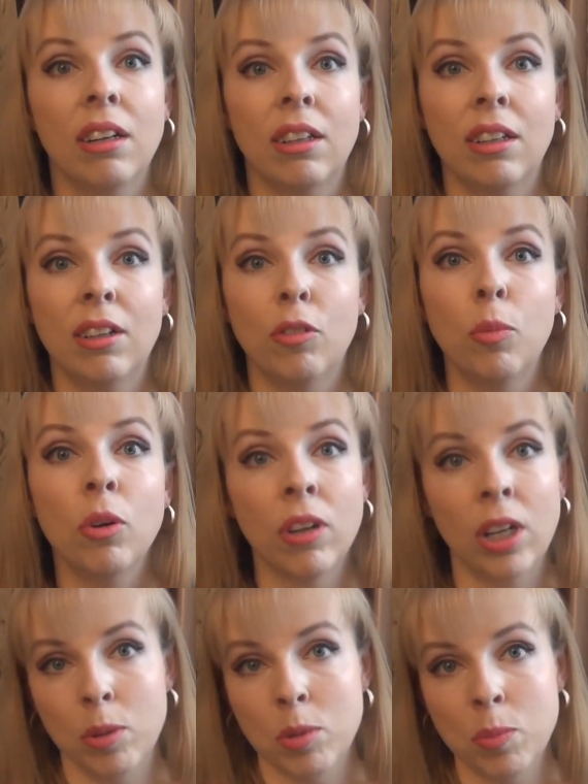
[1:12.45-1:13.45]
э, в
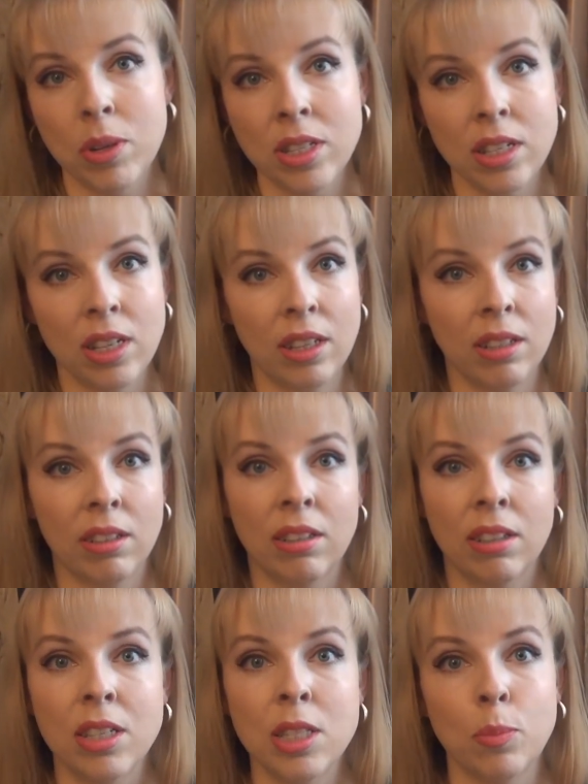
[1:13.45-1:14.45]
буквальном смысле
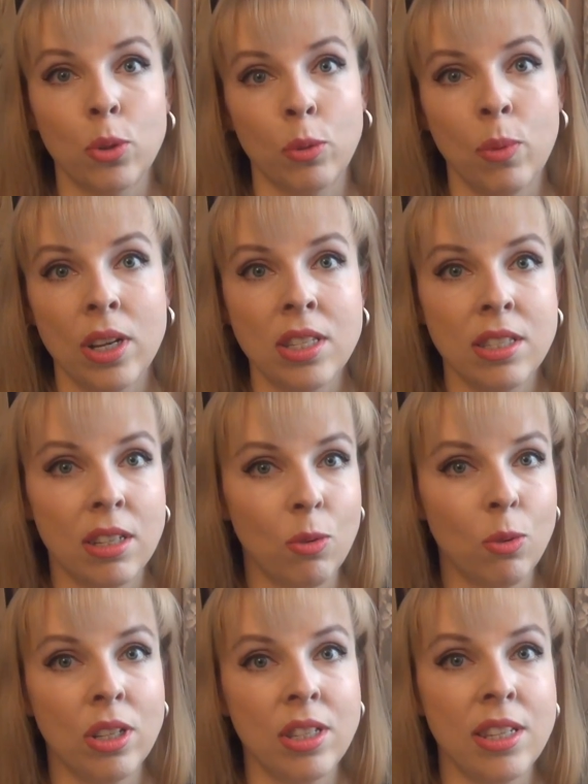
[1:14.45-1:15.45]
э, из спортмастера
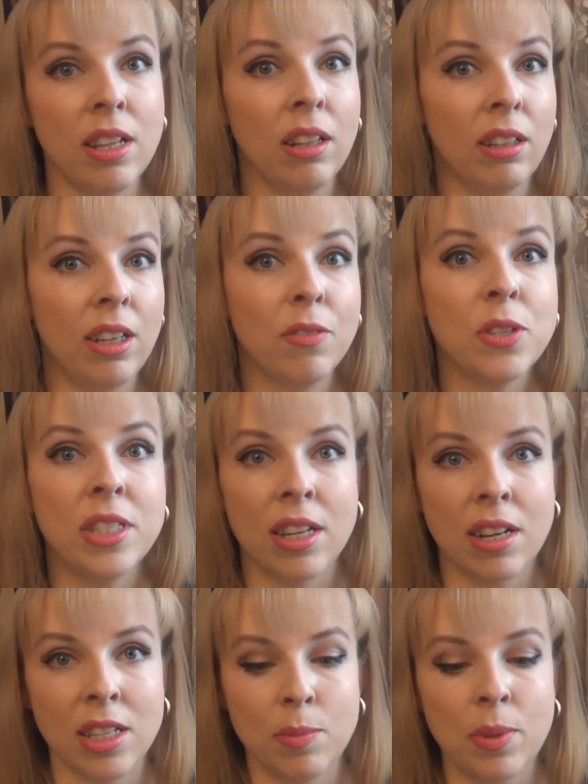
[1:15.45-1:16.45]
улетели все
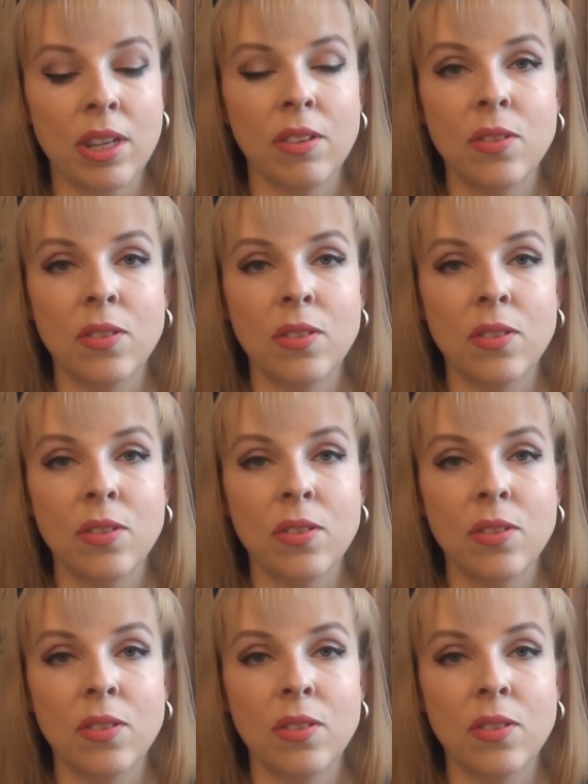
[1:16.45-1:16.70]
размеры,